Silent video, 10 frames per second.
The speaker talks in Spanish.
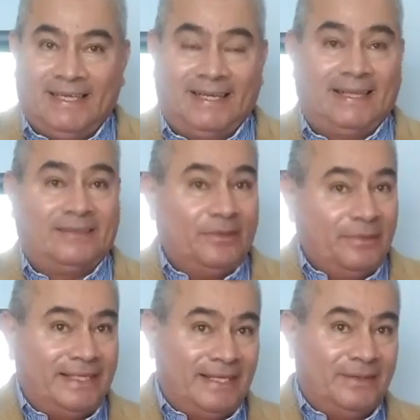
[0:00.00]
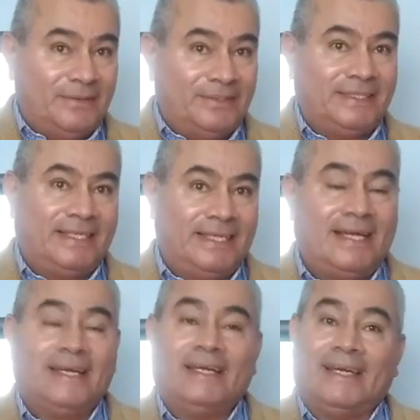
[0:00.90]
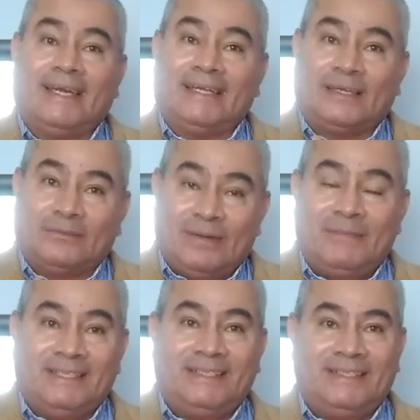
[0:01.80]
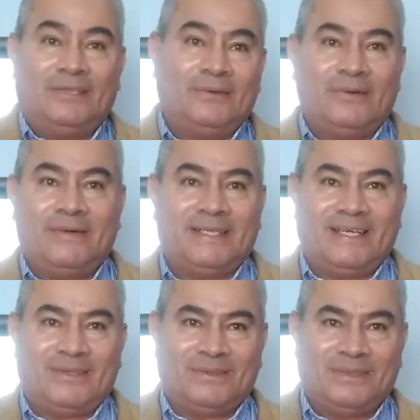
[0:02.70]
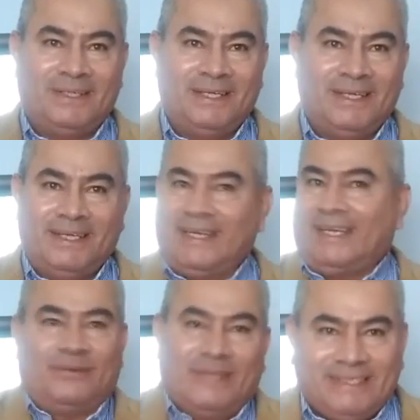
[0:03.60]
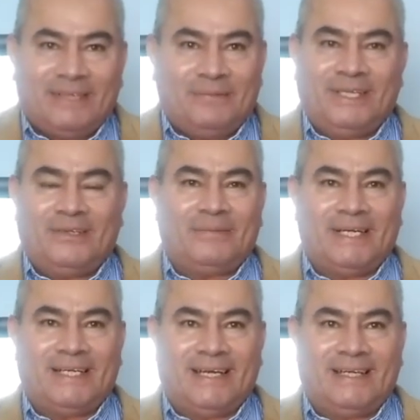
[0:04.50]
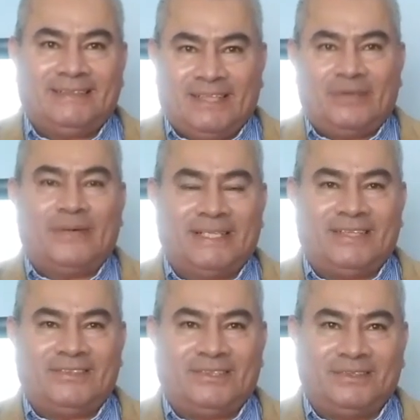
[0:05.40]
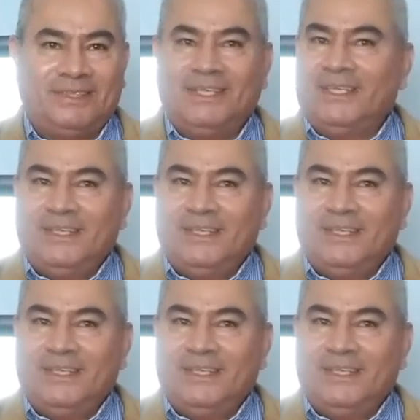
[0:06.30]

el exgobernador, sería que actualmente tiene un gobernador que no ha servido para nada esta gobernación